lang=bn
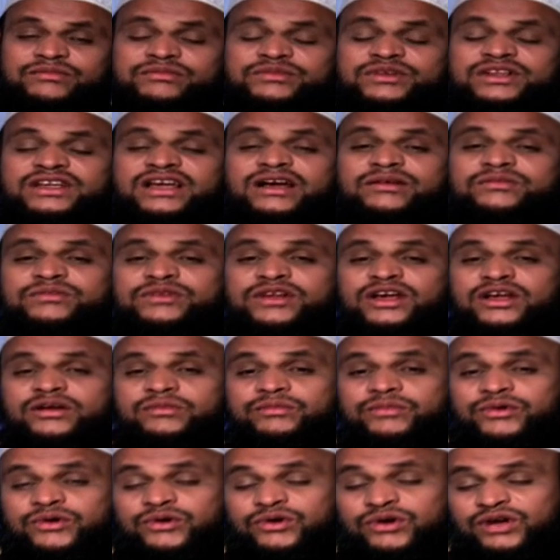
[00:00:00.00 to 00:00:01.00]
আপনি
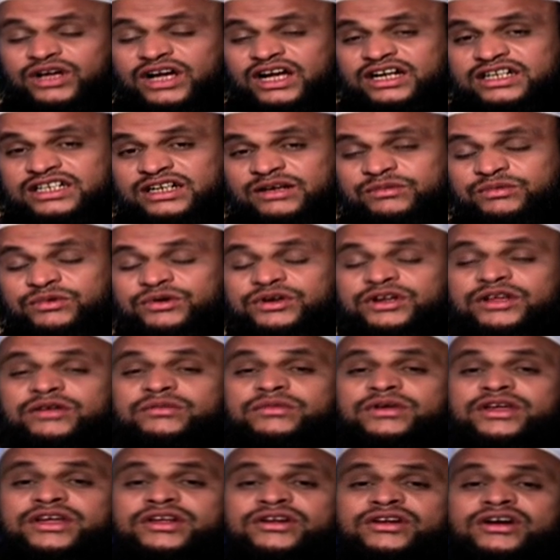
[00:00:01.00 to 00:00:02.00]
আপনার ব্রোকাটা
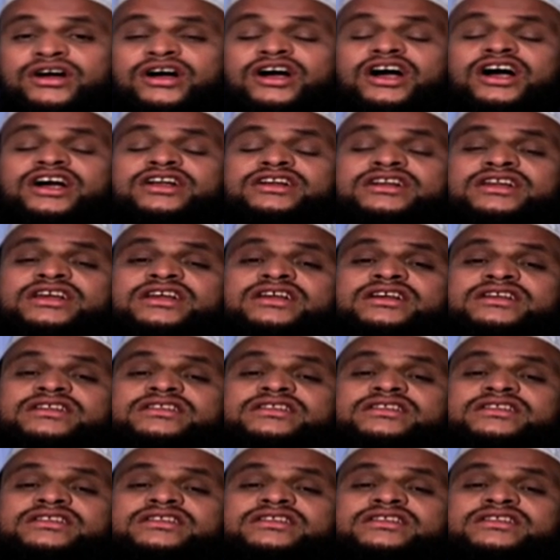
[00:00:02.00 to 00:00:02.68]
পরে বের হন